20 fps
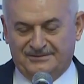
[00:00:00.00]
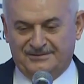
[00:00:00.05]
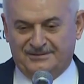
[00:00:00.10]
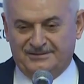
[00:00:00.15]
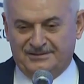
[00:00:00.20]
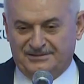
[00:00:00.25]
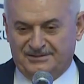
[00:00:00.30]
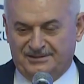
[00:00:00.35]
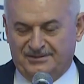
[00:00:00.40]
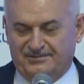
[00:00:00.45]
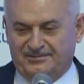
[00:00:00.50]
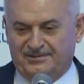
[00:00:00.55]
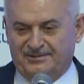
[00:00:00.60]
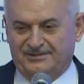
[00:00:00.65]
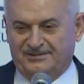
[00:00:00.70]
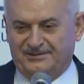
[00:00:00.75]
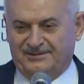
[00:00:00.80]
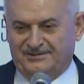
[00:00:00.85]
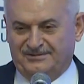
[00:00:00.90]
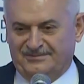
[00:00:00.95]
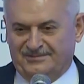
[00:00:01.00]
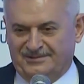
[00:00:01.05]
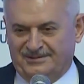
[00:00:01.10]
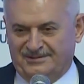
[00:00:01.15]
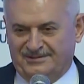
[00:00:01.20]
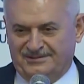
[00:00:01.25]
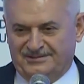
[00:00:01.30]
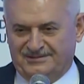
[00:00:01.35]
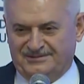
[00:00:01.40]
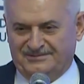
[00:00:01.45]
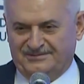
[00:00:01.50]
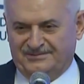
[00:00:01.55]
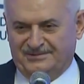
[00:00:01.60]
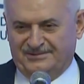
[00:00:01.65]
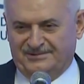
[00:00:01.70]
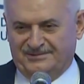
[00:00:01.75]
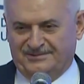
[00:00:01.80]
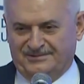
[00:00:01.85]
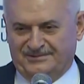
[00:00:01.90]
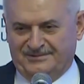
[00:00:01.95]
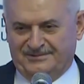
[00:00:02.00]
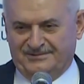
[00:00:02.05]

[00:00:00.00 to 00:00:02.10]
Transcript: Teşekkür ederim kardeşim diyor.